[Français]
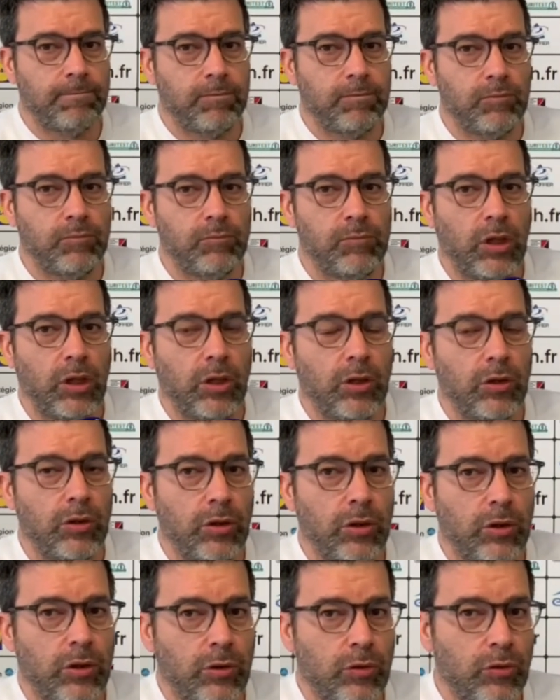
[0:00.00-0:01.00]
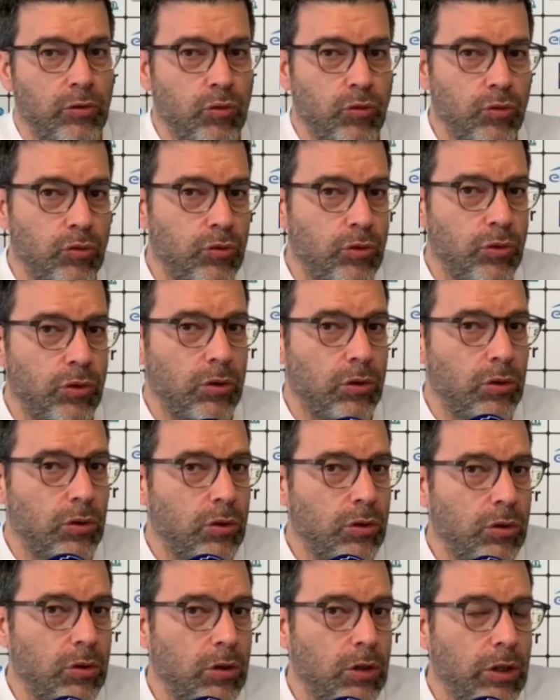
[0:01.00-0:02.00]
Ben, nous,
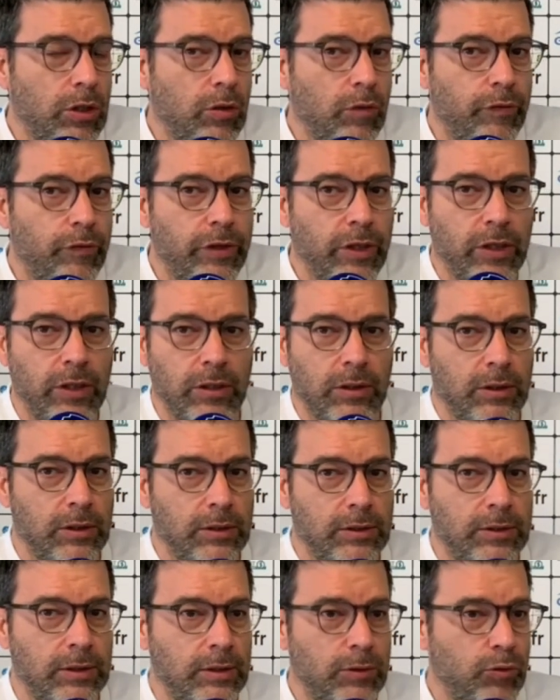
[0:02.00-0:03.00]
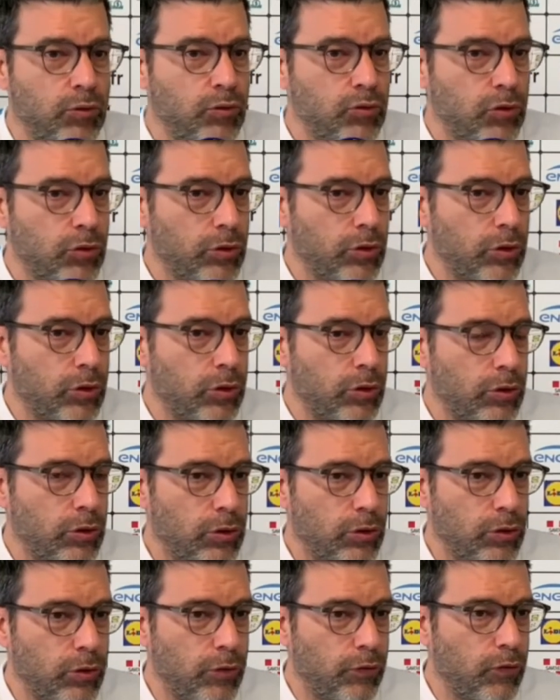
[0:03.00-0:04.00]
de, les leviers, c'est toujours de,
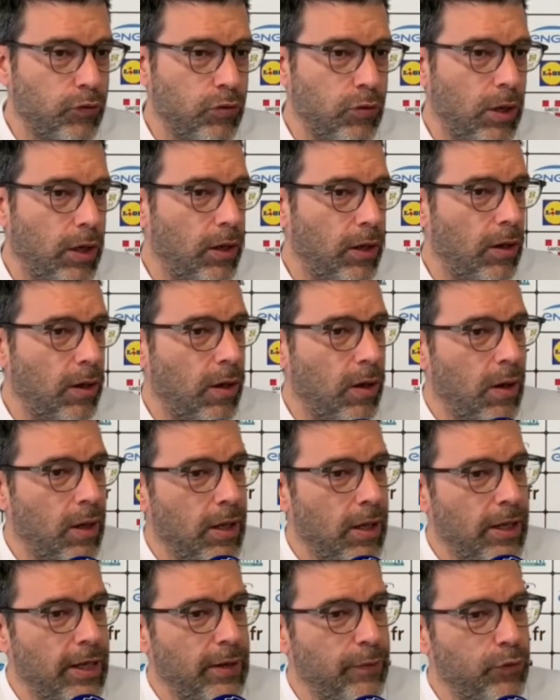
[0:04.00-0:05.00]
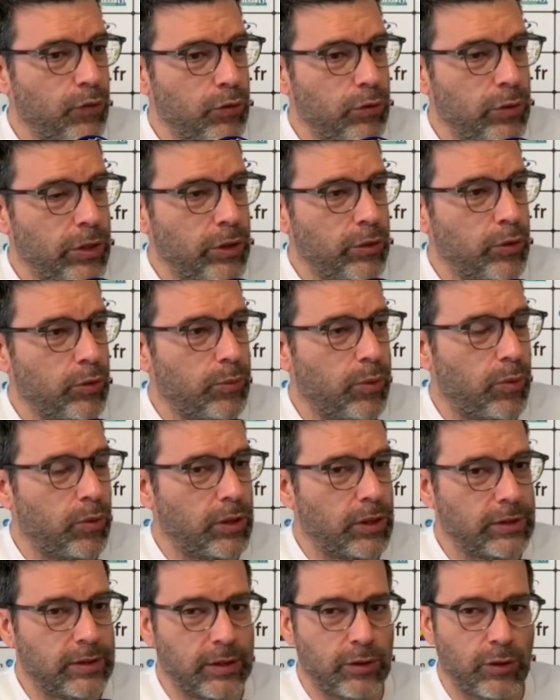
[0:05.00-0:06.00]
vouloir évoluer, de
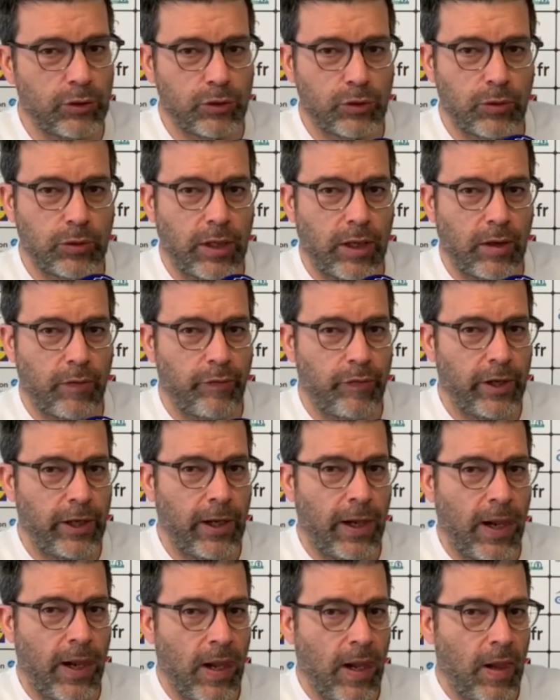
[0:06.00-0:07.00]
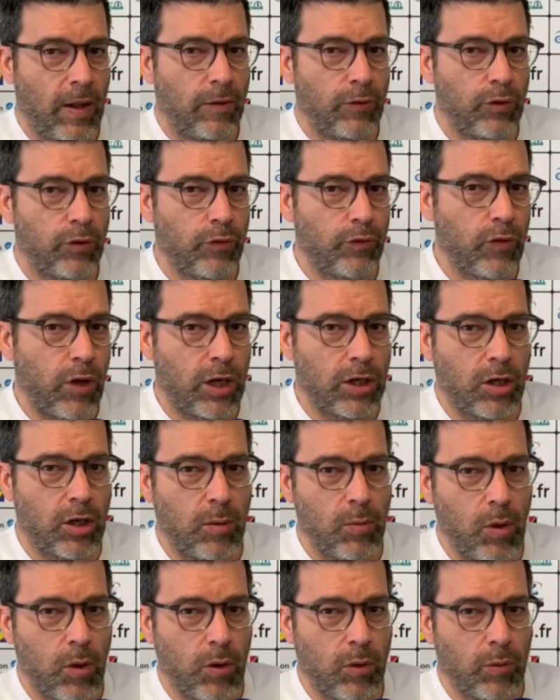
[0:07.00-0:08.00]
progresser dans ce qu'on a à faire, de voir
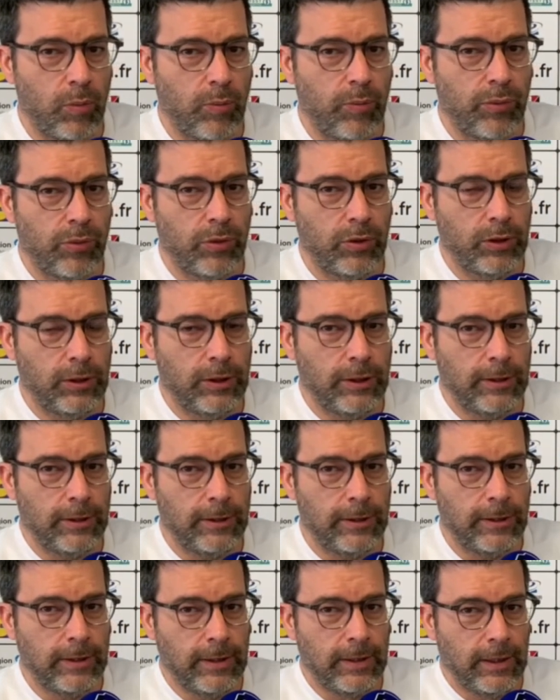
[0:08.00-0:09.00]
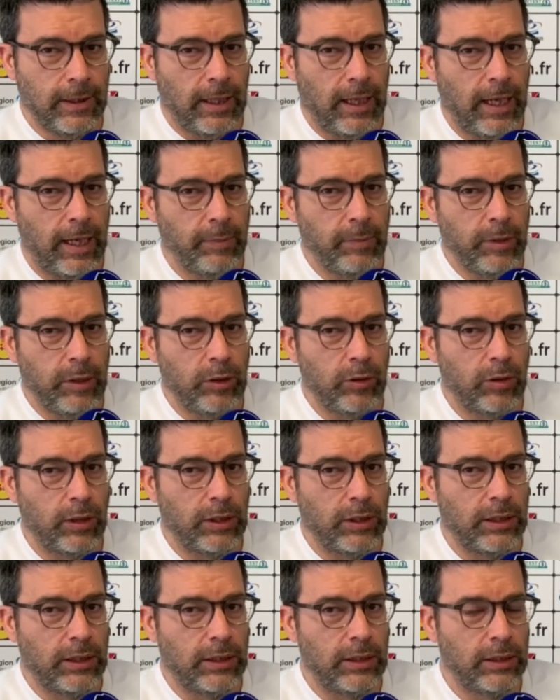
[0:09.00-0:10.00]
comment on peut
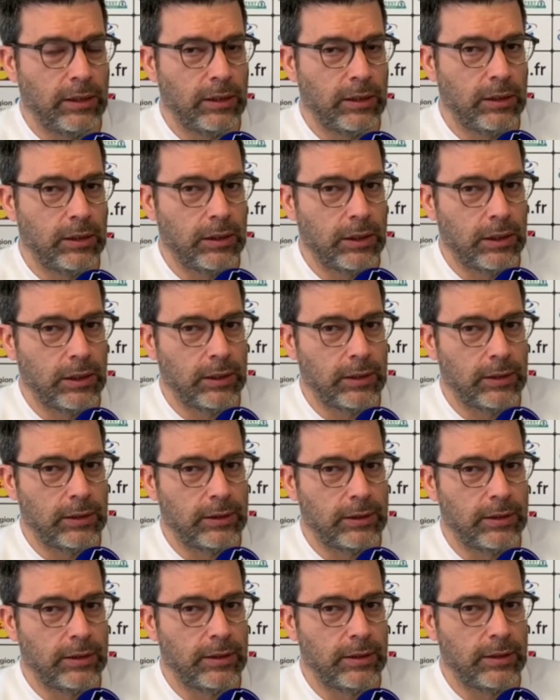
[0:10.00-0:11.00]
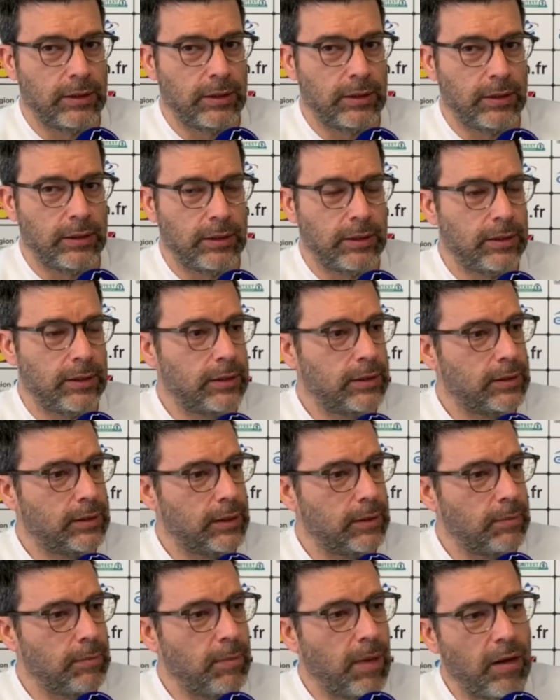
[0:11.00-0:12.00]
améliorer ce qui s'est
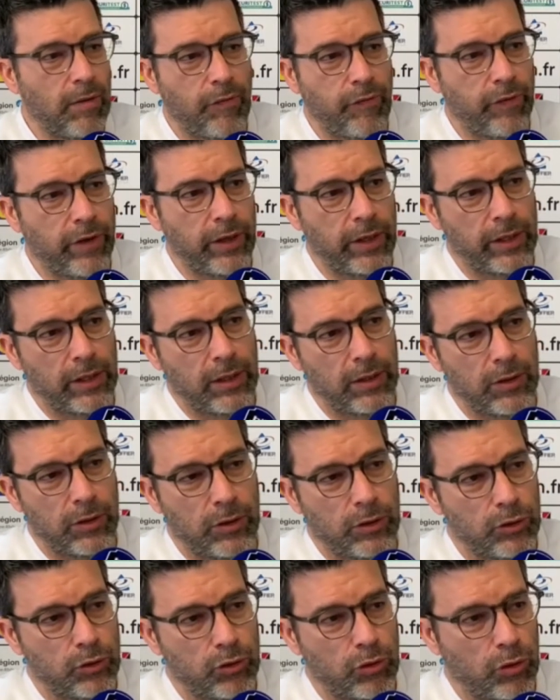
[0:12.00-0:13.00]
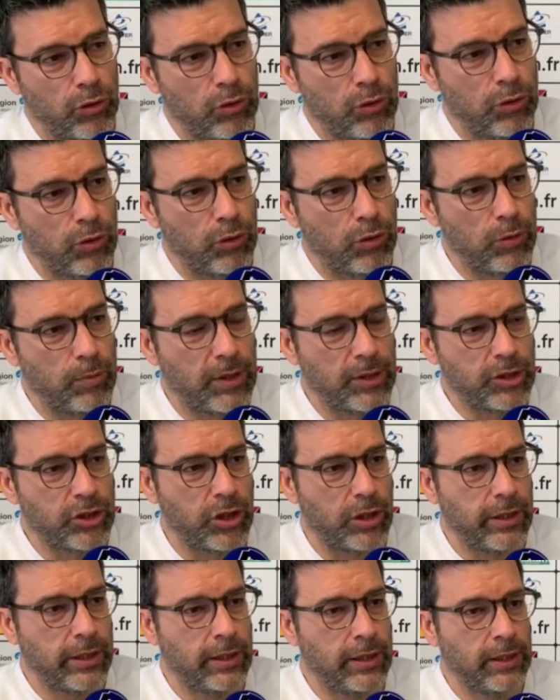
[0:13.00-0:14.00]
mal fait sur le, le, match
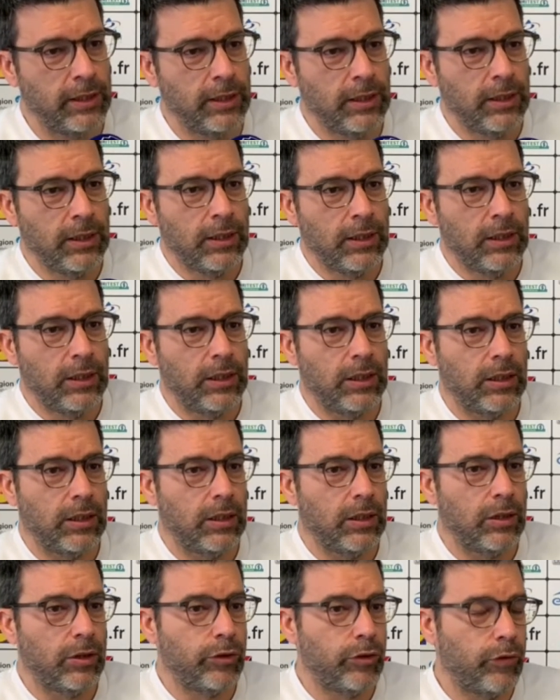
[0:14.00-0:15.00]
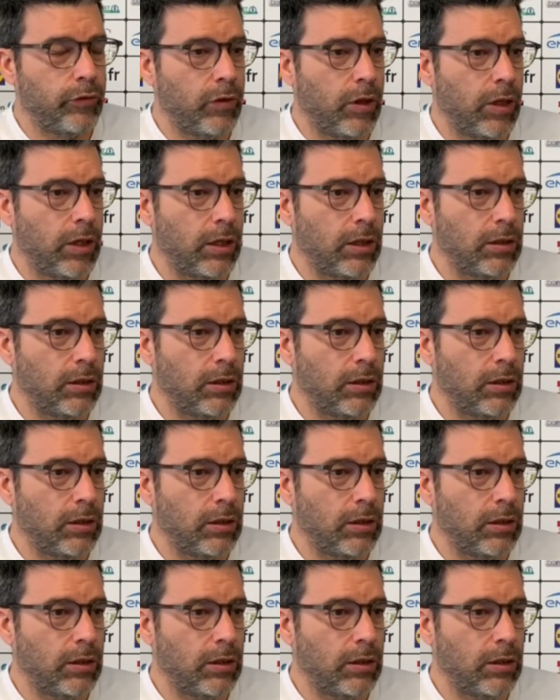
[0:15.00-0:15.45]
aller, de voir